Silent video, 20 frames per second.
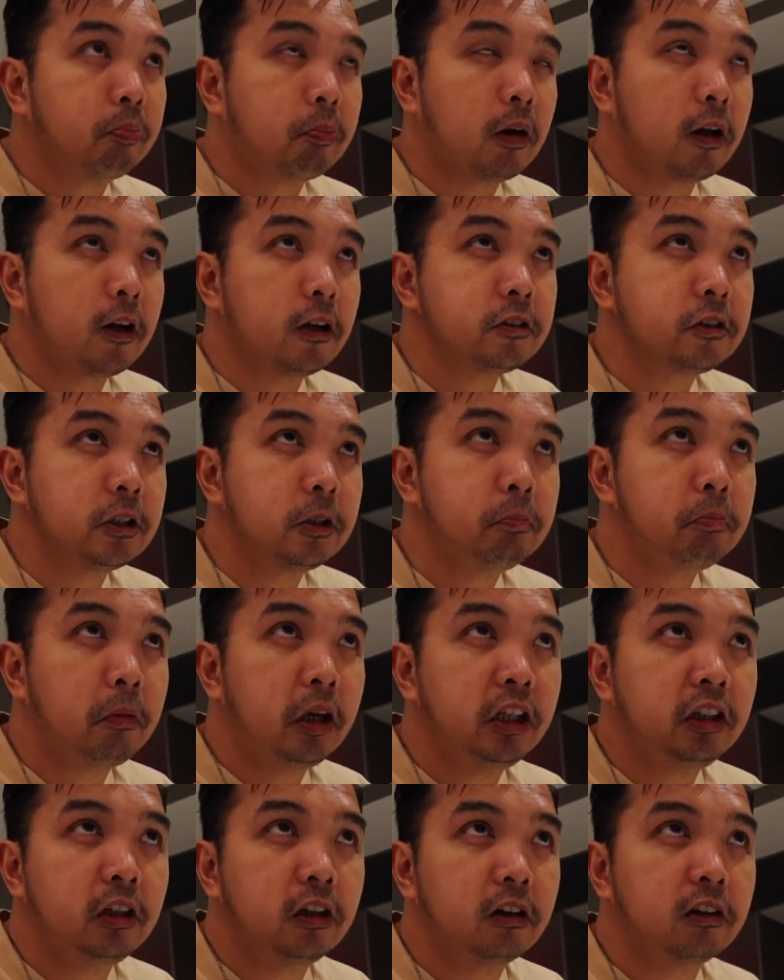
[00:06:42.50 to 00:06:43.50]
Para kasing
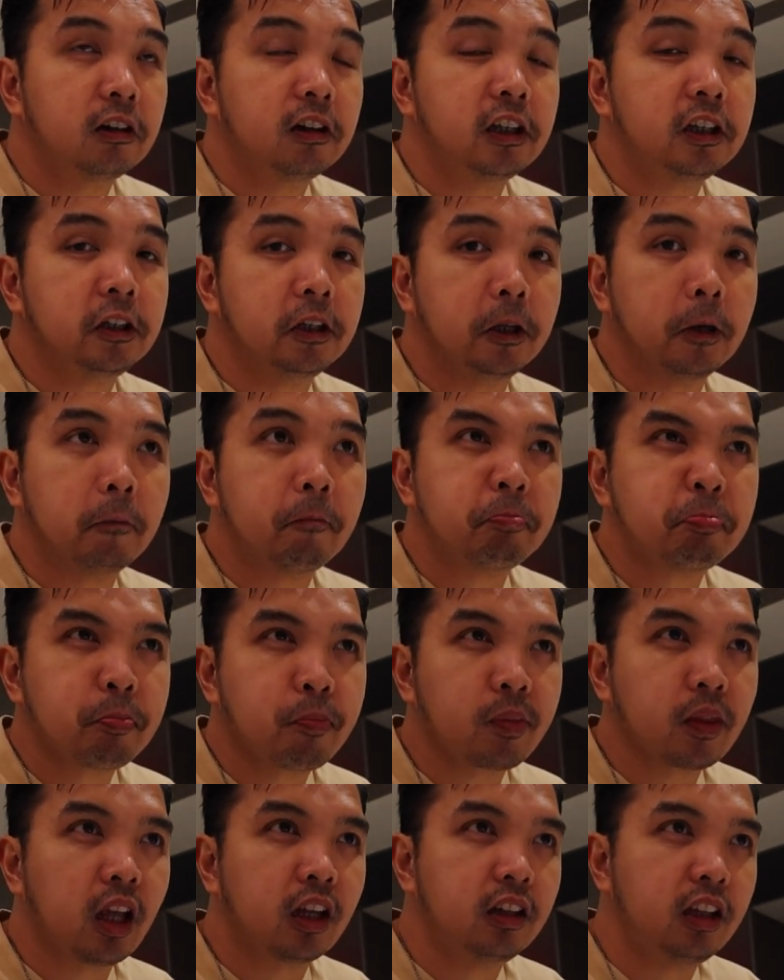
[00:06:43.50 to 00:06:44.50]
main airline eh,
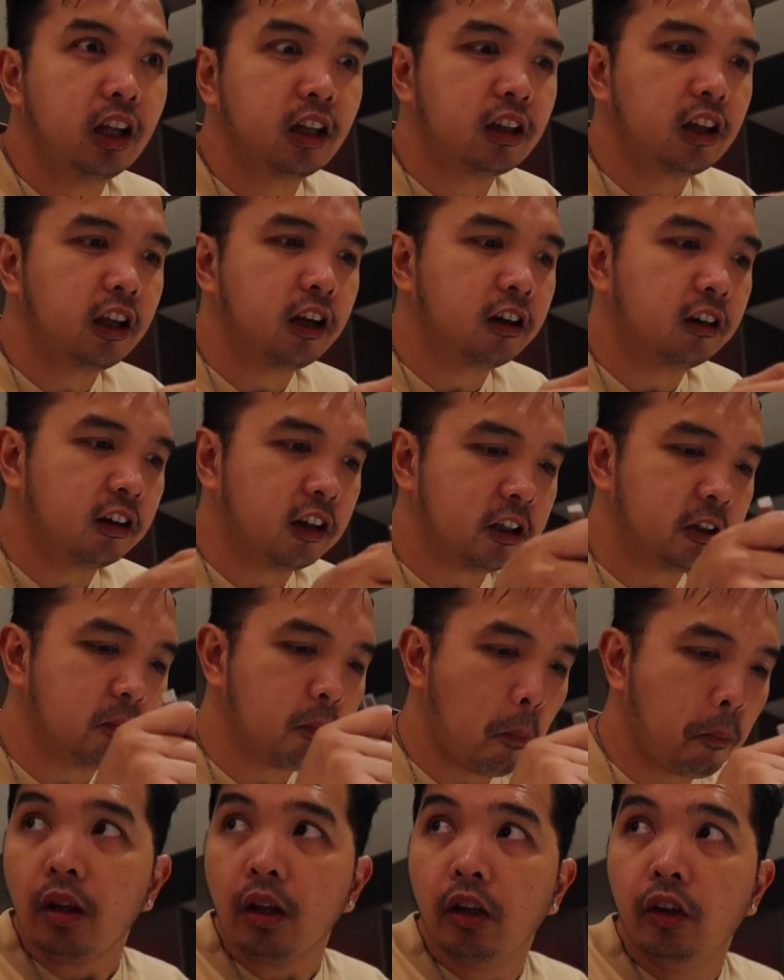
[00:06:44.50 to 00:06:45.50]
Delta Airline.
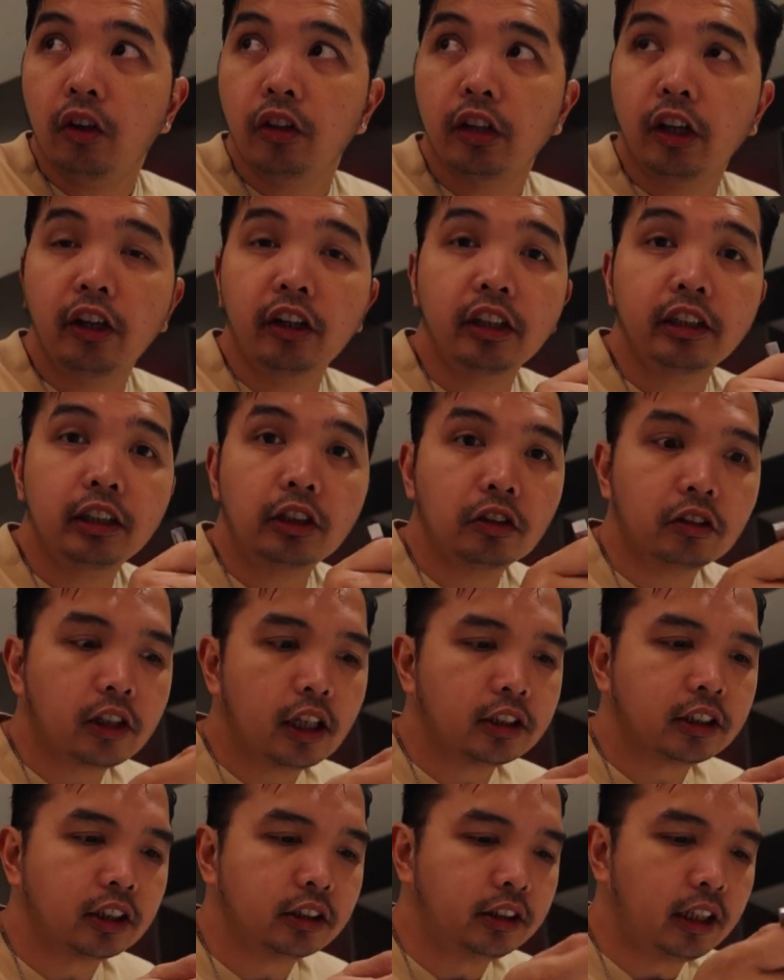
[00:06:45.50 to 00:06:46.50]
And ngayon nandito
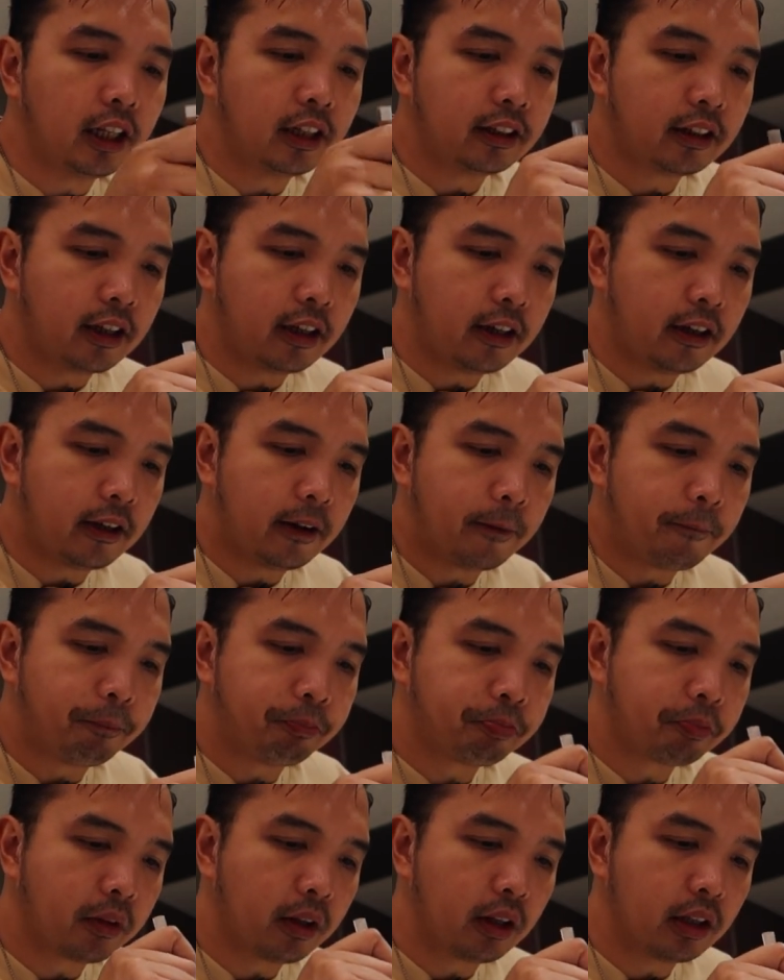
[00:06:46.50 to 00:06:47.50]
tayo sa Delta
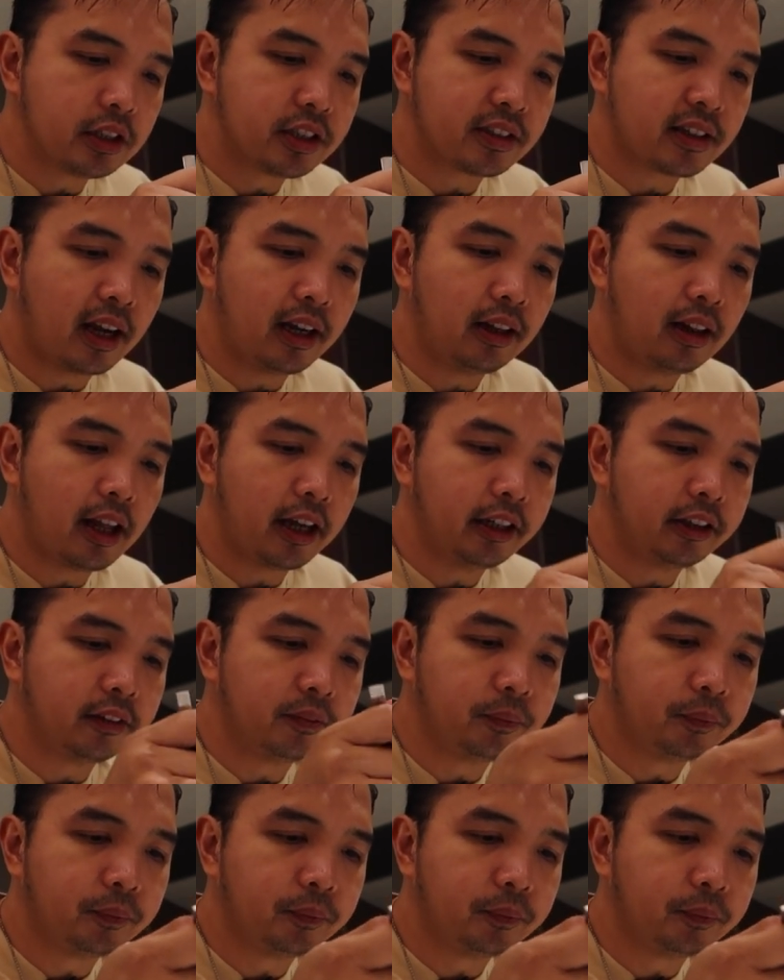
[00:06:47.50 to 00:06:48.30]
Skyline,